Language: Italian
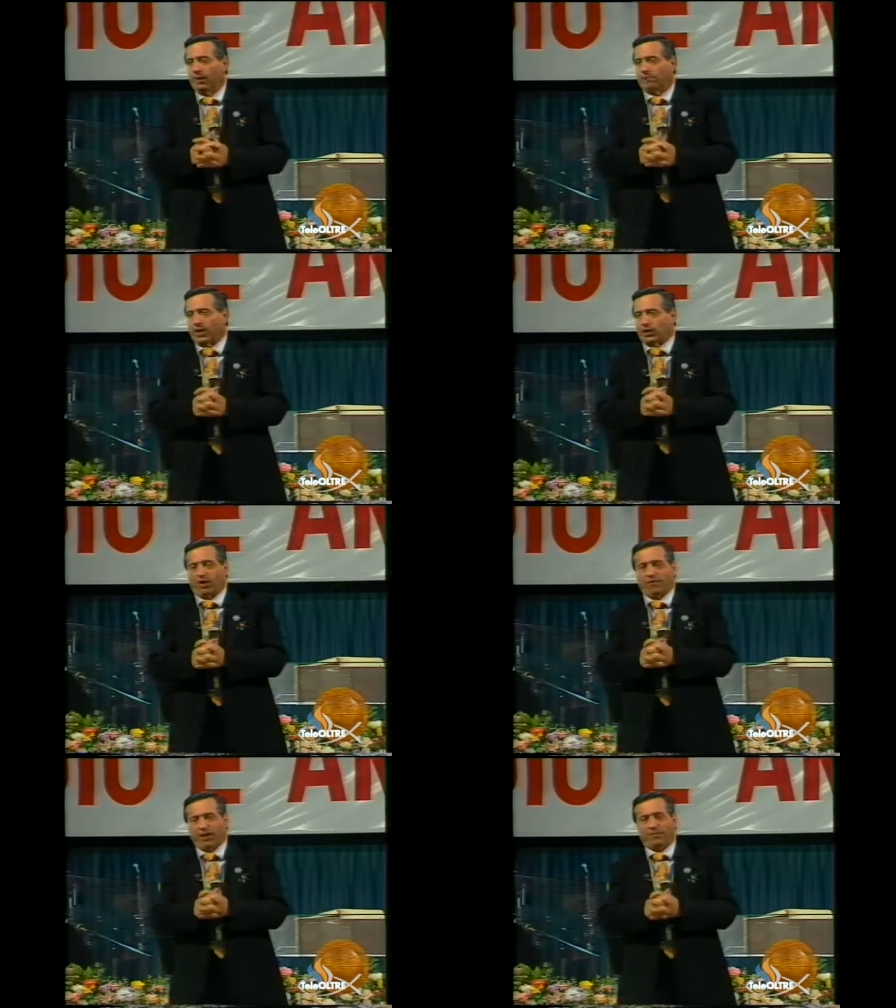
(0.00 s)
Presto
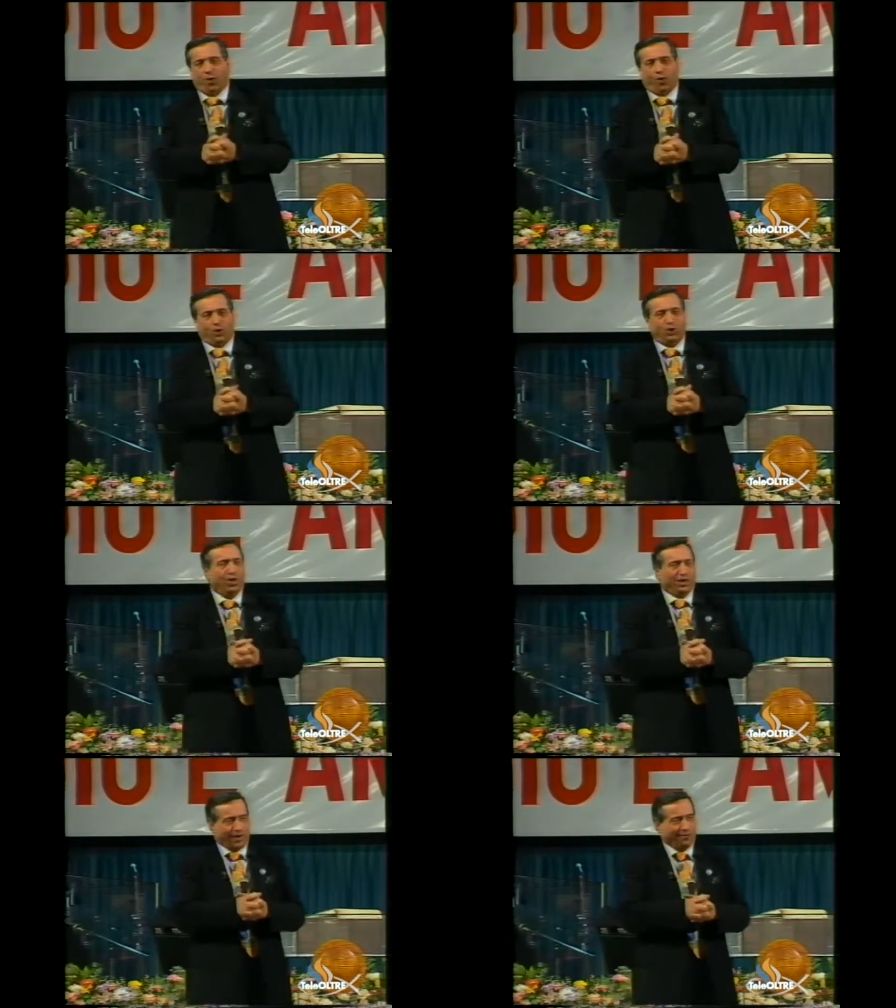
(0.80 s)
l'avrebbero
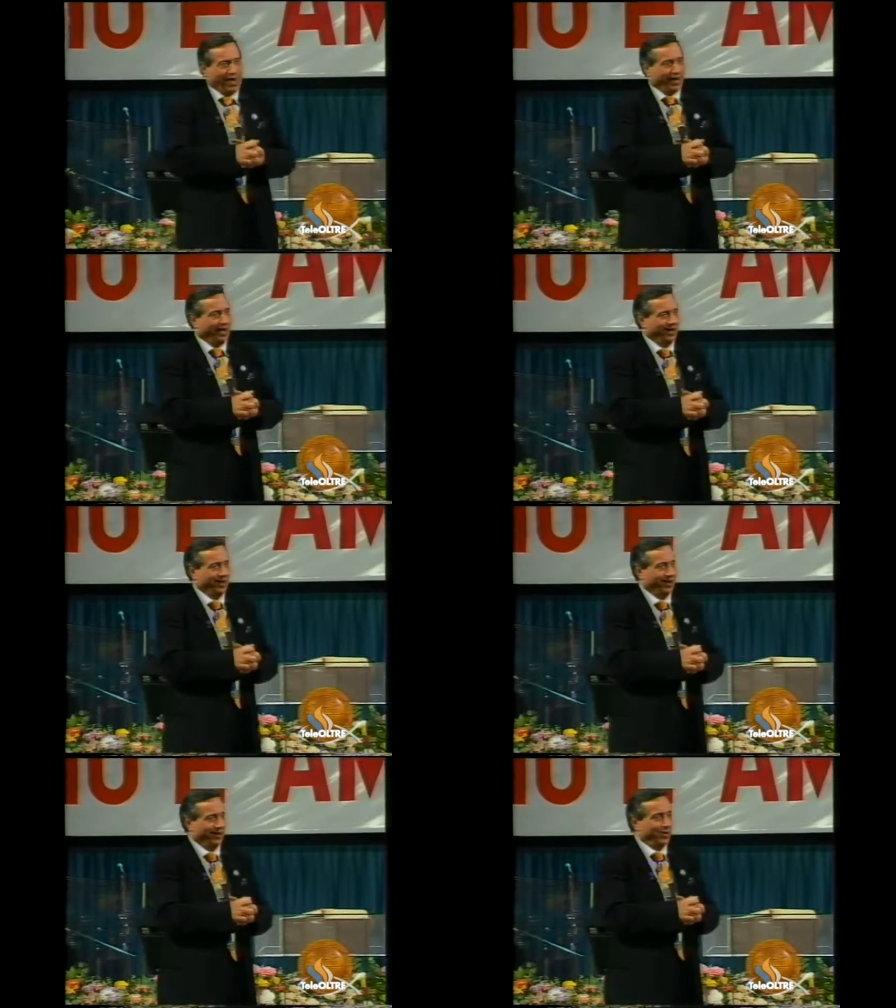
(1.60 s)
continuato ad amare
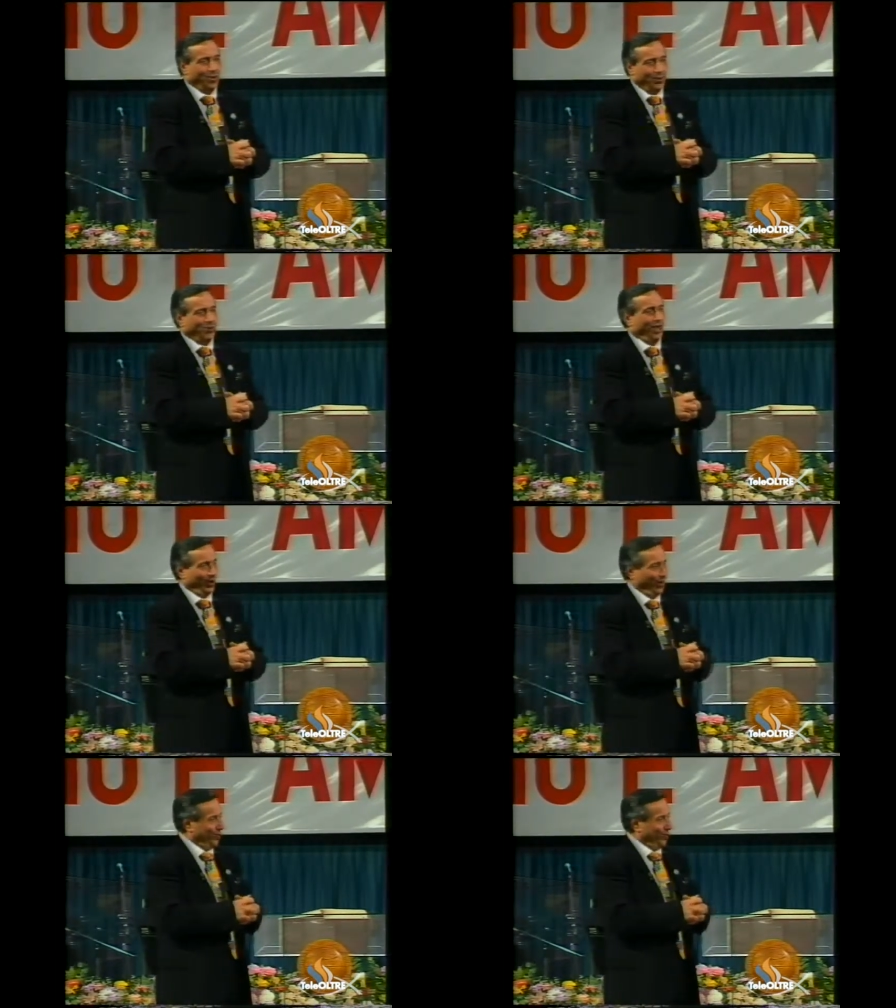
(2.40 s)
riconoscendolo